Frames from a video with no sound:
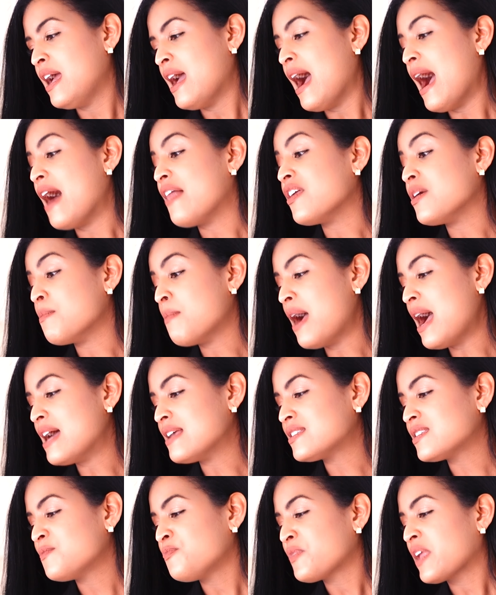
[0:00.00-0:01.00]

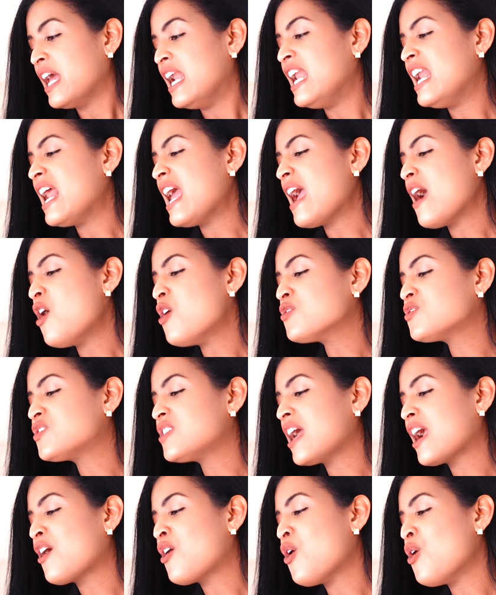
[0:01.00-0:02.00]
Además, lejos
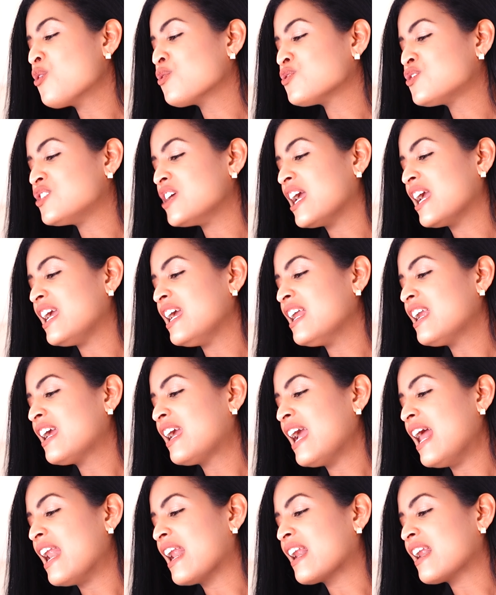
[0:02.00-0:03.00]
de conseguir
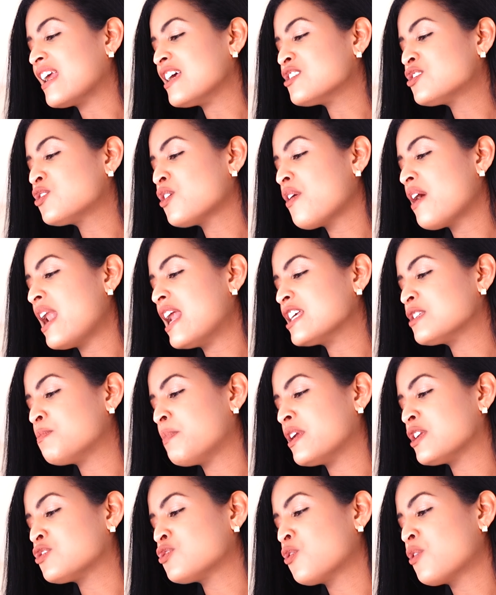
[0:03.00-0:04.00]
que el resto de las
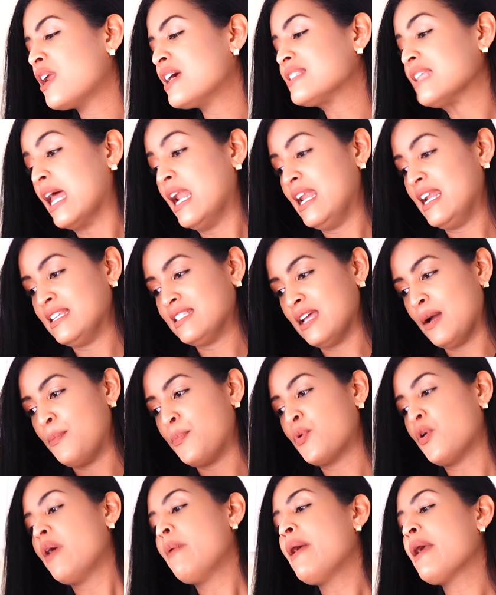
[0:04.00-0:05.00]
personas les
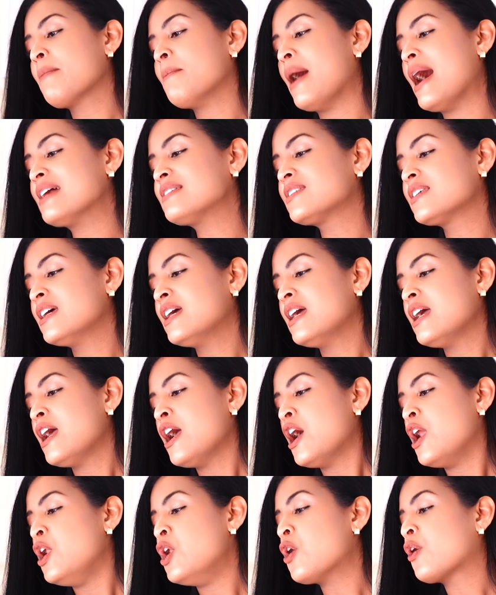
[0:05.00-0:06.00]
aprueben más,
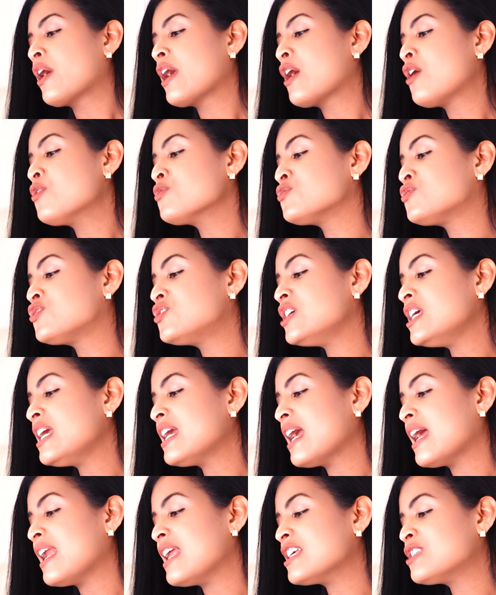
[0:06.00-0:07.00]
lo que
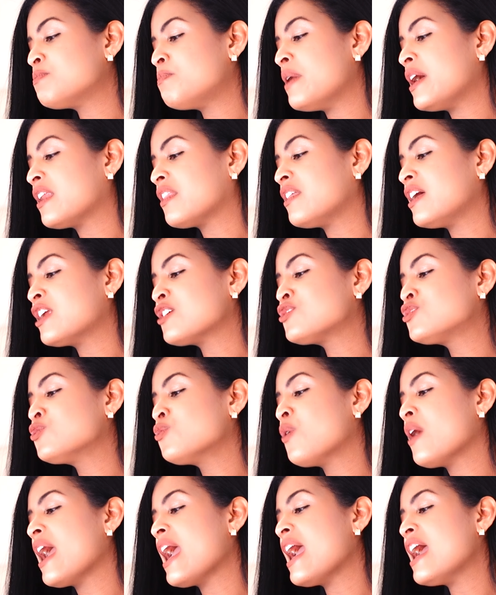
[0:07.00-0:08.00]
consiguen es perder
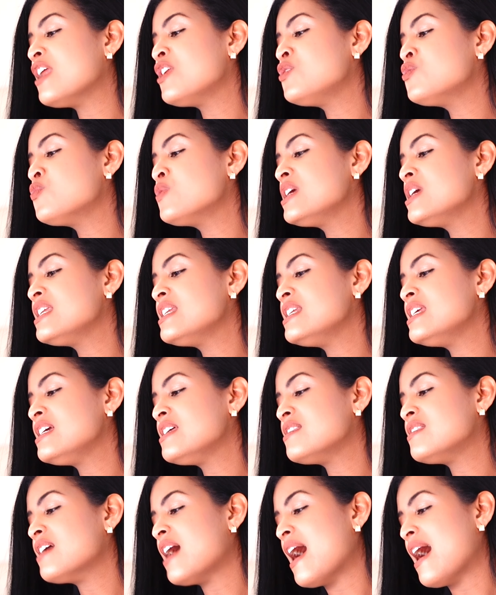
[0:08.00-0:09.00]
su
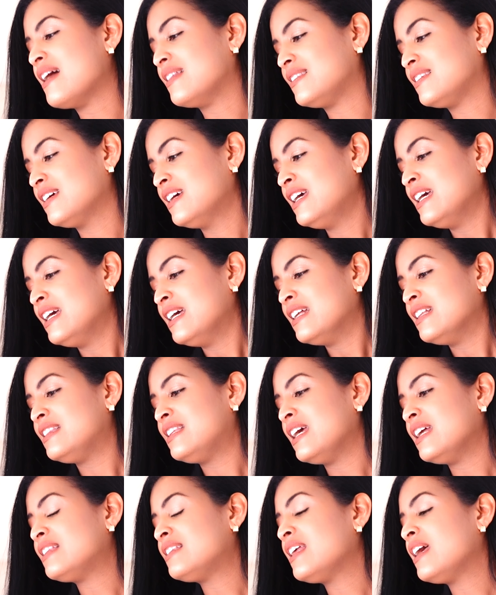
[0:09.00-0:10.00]
genuinidad,
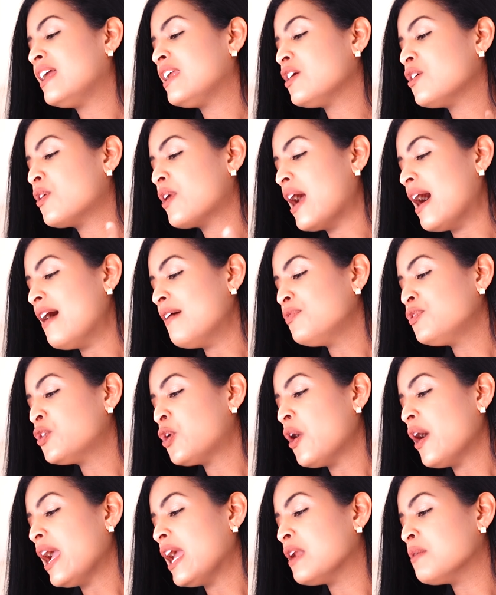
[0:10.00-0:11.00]

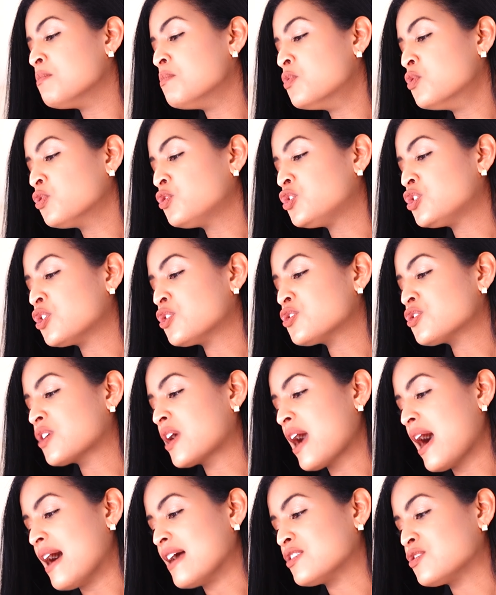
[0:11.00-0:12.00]
deteriorando en muchos
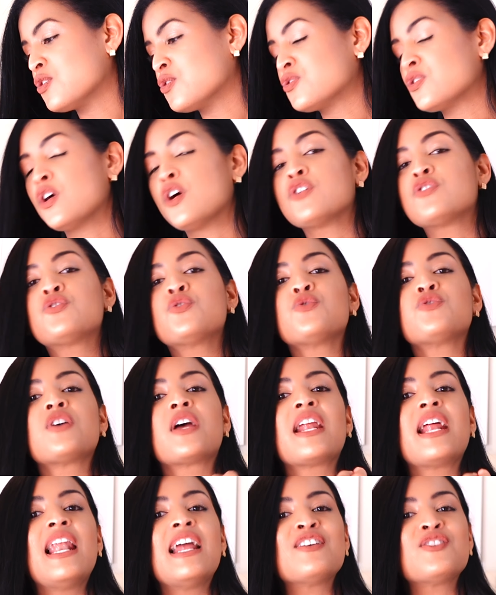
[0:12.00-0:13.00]
casos sus
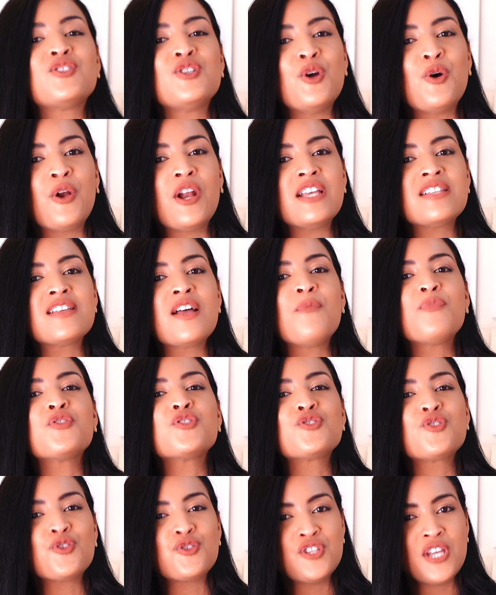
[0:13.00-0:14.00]
relaciones
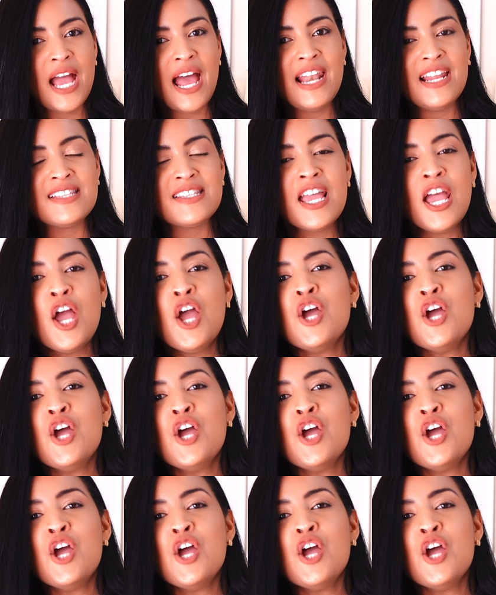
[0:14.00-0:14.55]
sociales.